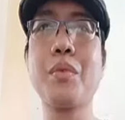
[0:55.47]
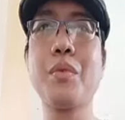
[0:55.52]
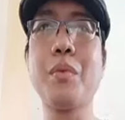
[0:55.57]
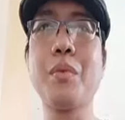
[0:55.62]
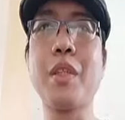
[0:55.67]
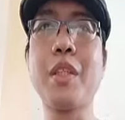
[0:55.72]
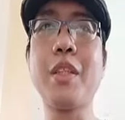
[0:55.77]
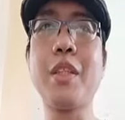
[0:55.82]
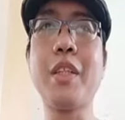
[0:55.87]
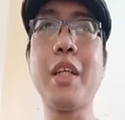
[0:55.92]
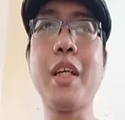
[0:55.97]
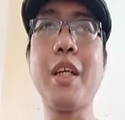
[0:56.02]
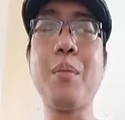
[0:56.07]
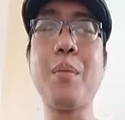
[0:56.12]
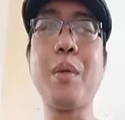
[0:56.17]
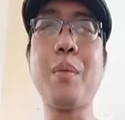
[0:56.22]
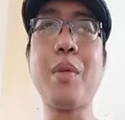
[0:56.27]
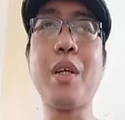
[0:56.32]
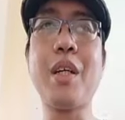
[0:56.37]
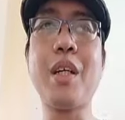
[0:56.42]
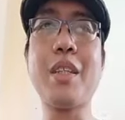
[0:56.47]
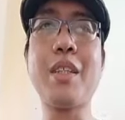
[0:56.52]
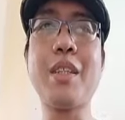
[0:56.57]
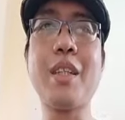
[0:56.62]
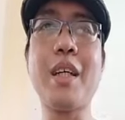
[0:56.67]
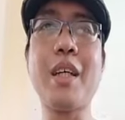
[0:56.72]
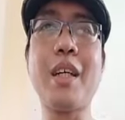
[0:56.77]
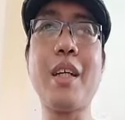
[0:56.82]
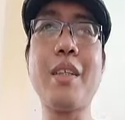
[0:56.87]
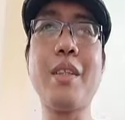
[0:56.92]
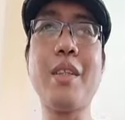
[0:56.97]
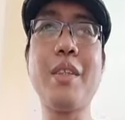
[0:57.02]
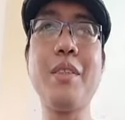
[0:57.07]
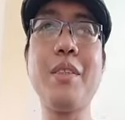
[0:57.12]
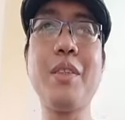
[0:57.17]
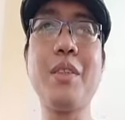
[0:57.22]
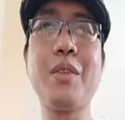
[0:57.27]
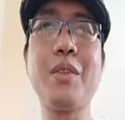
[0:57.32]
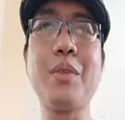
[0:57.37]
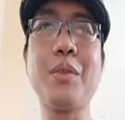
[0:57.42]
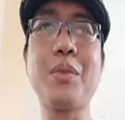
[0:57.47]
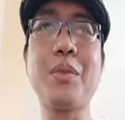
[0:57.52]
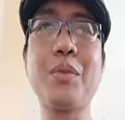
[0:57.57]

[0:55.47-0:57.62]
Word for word: Nag-selfie pa nga si Alden dyan eh